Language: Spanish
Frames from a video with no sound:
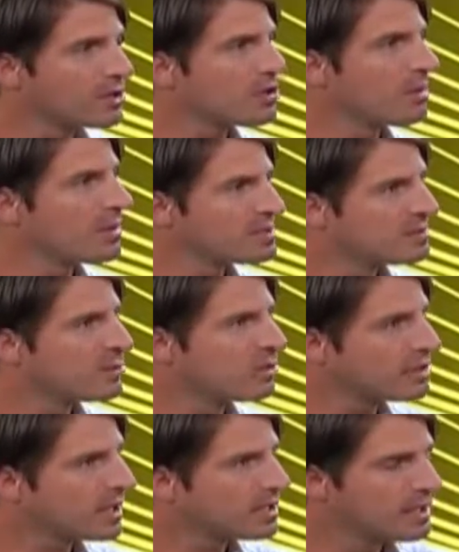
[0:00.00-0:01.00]
que es lo más
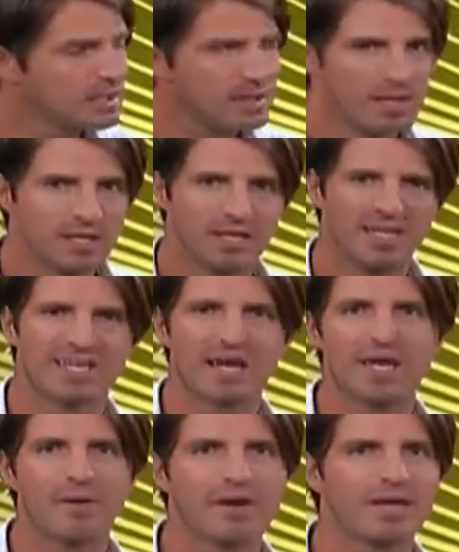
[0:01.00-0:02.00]
importante, Así es. y
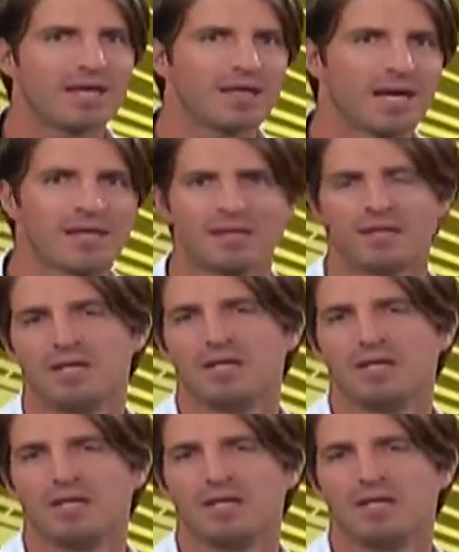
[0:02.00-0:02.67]
que haya variedad.